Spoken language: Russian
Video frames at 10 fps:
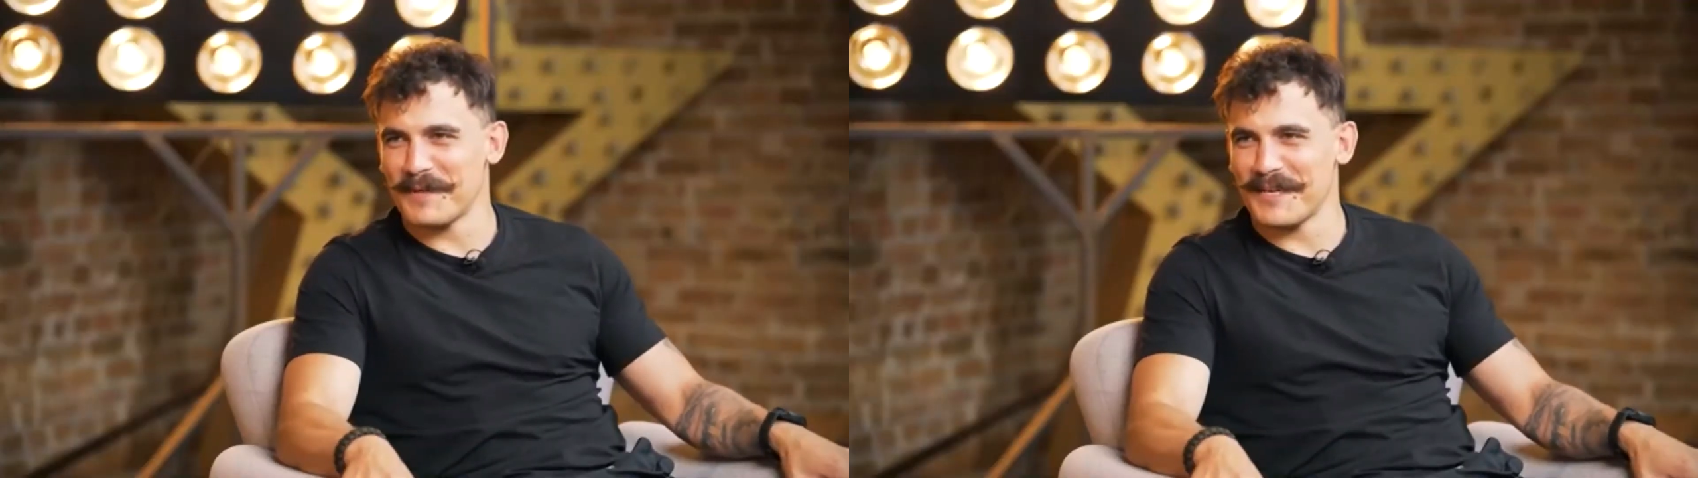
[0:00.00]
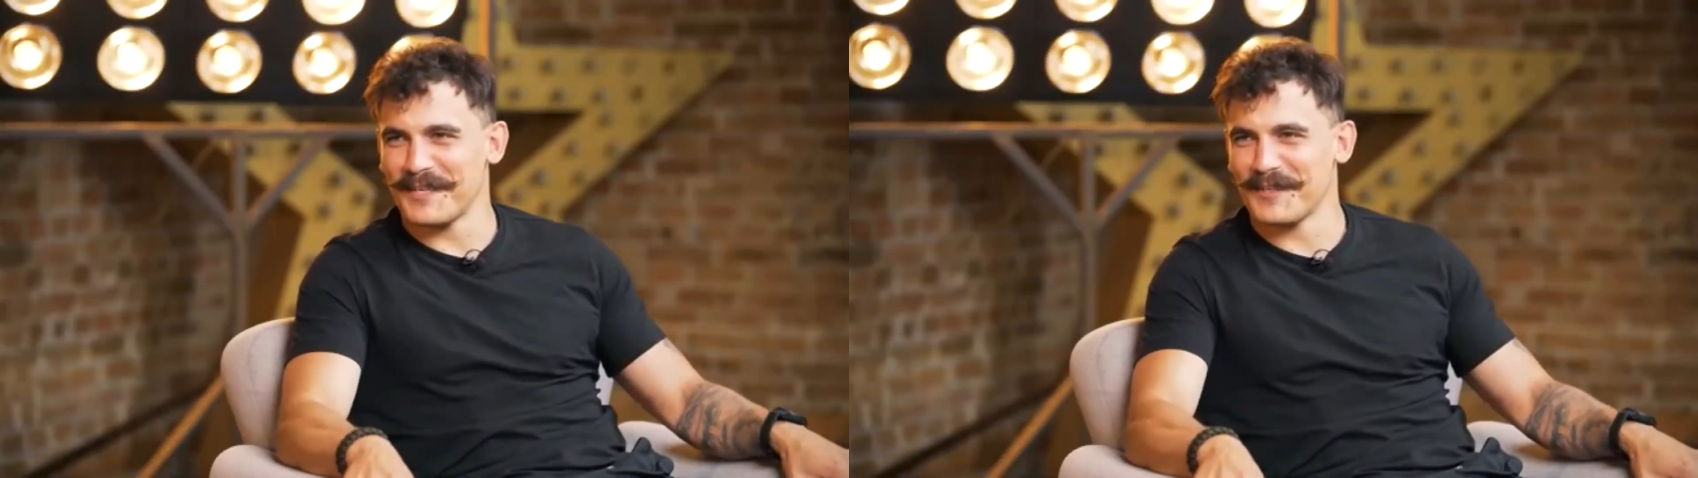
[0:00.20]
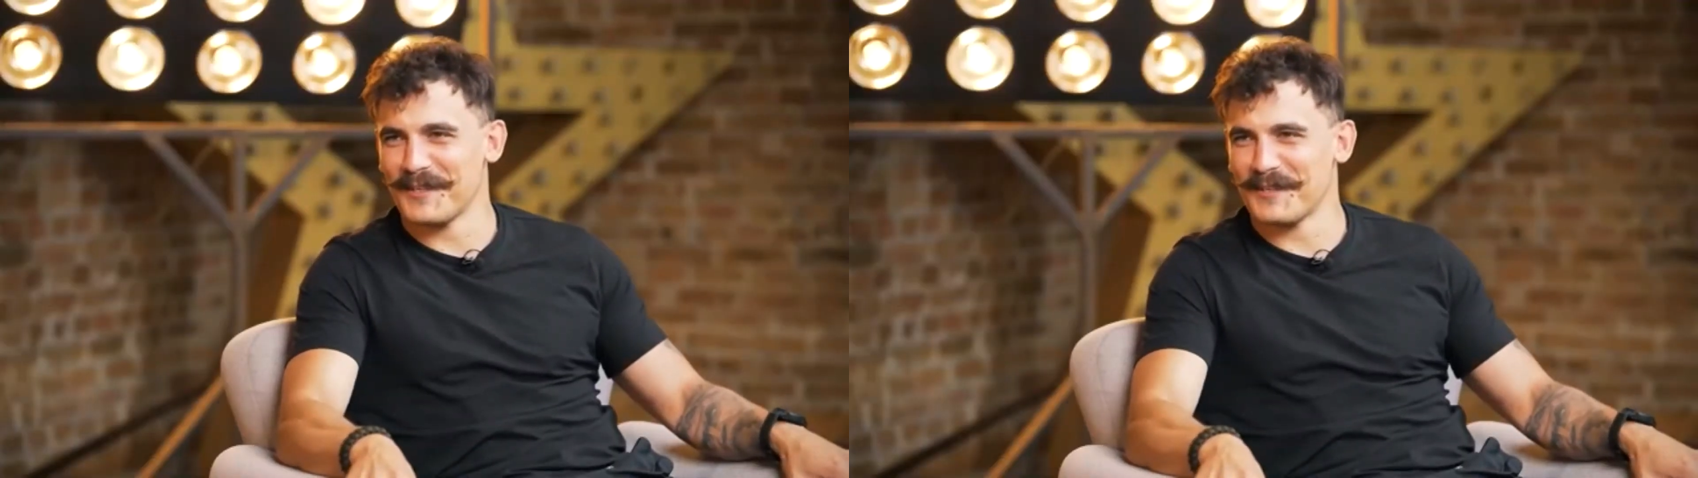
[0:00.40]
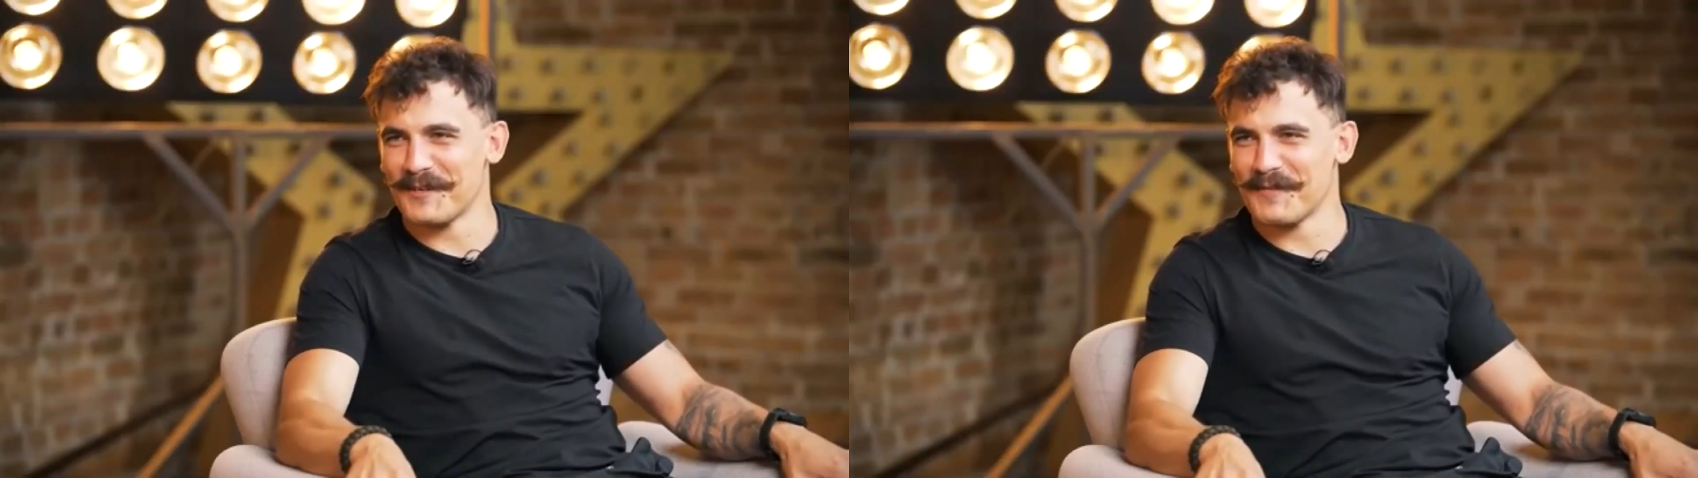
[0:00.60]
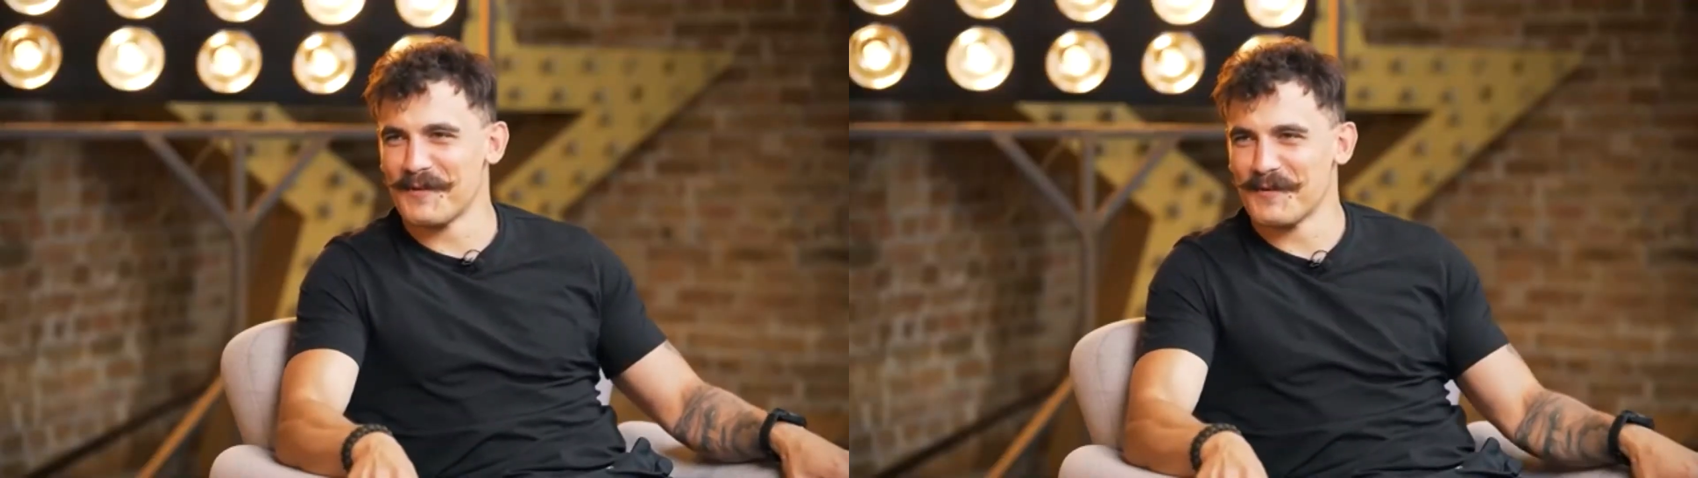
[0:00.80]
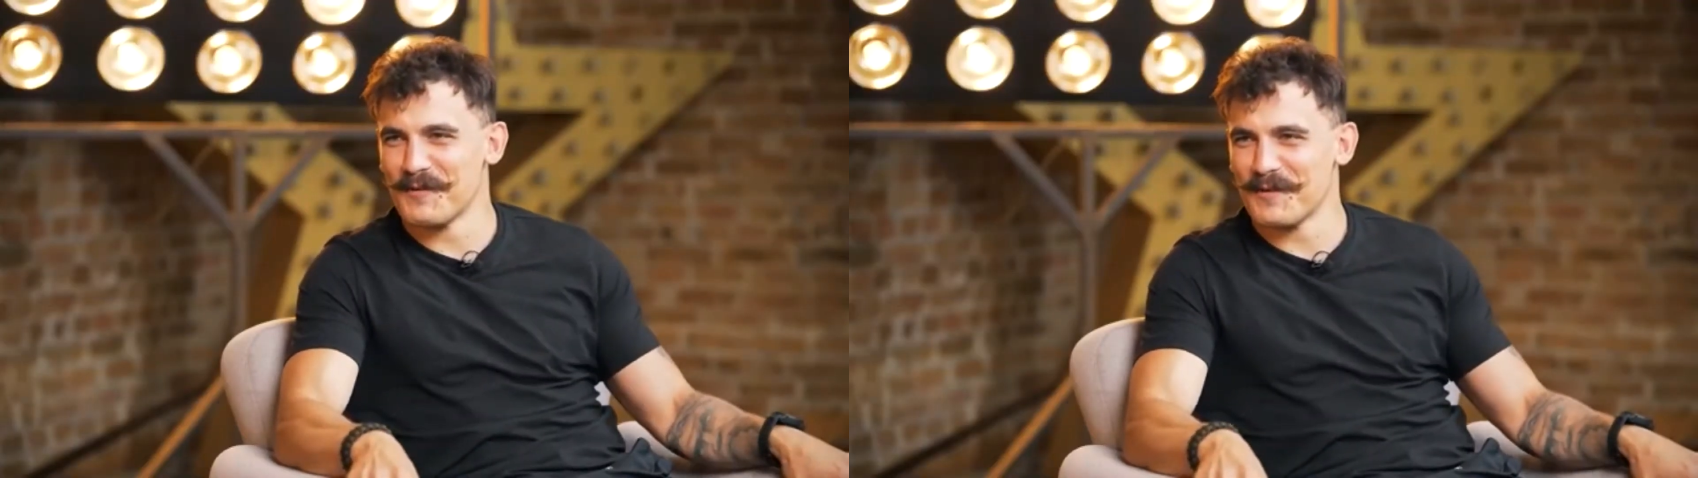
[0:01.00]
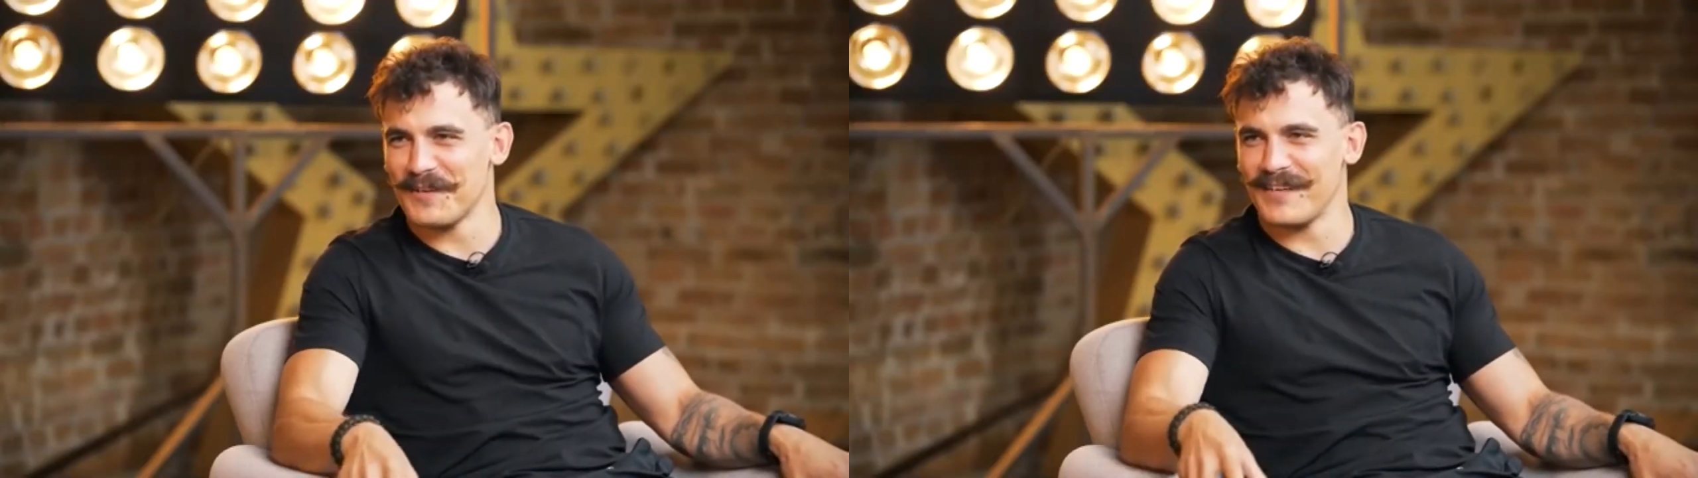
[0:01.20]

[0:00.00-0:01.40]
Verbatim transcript: поехал на интервью,